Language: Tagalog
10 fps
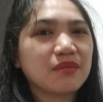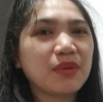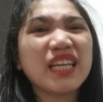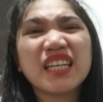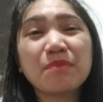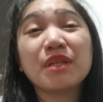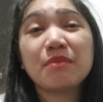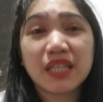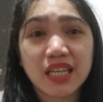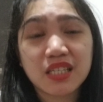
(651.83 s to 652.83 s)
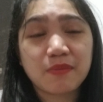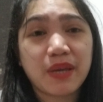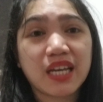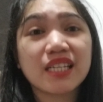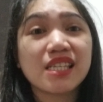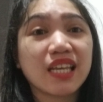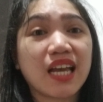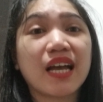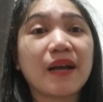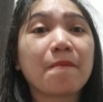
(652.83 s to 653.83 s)
mahirap din mag-expect kasi
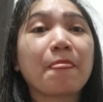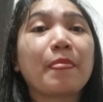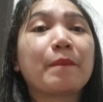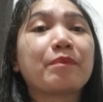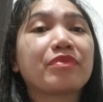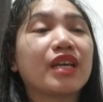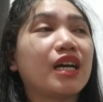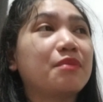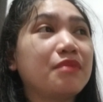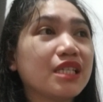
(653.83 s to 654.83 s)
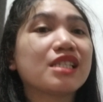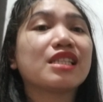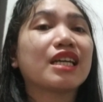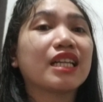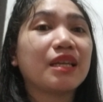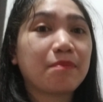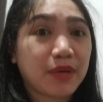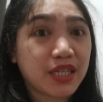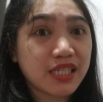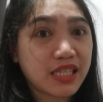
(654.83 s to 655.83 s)
nga, uh, mystery
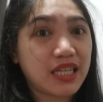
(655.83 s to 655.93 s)
parcel